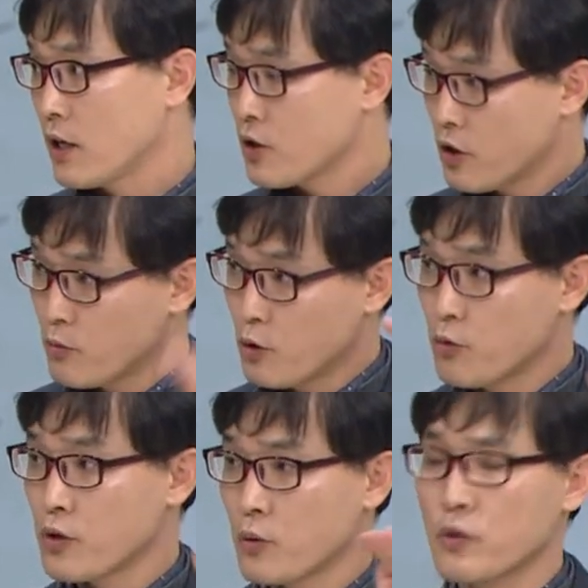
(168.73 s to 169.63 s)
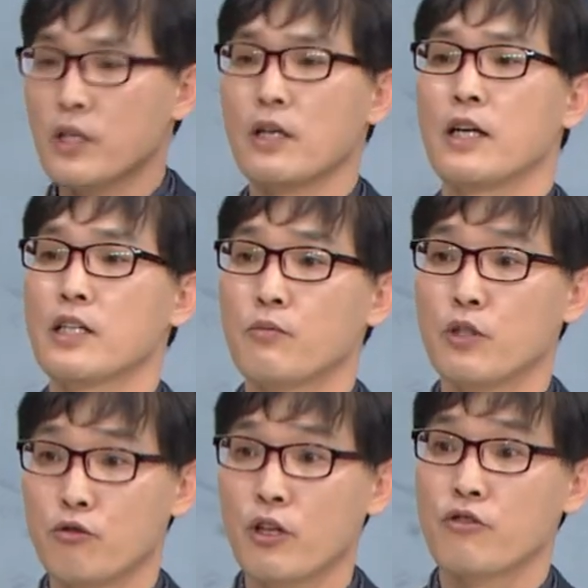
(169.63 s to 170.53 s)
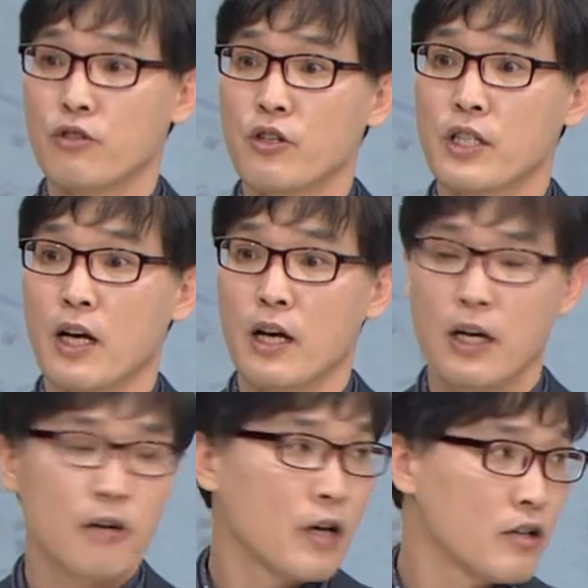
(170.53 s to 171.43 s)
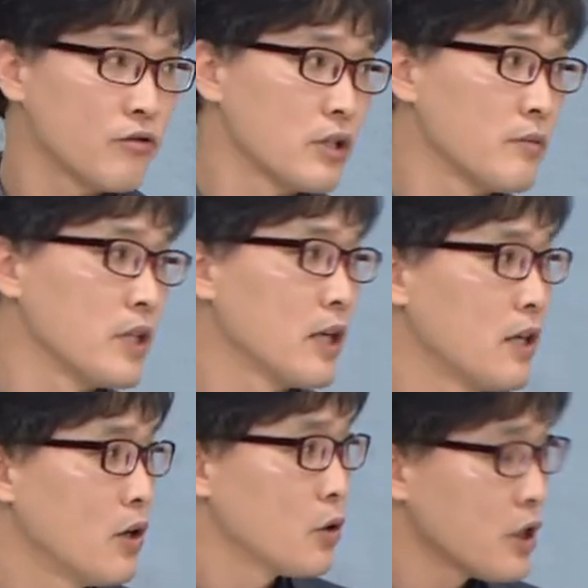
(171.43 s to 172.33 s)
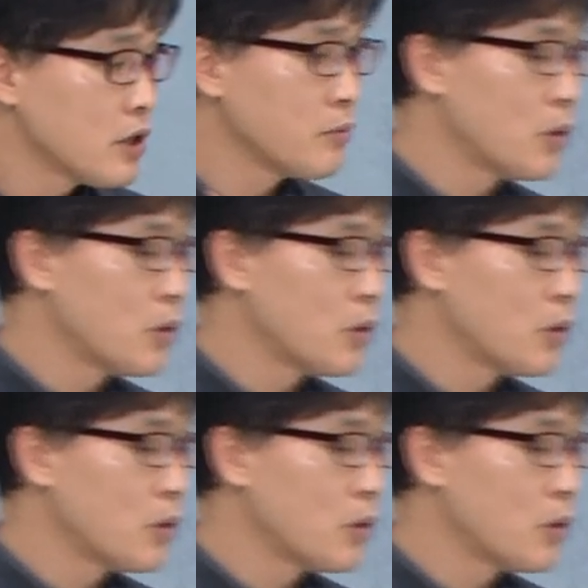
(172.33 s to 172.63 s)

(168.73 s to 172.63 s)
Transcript: 서대문 형무소에서 옥사를 하신 분이 유관순 열사라고 할 수 있습니다. 어쨌든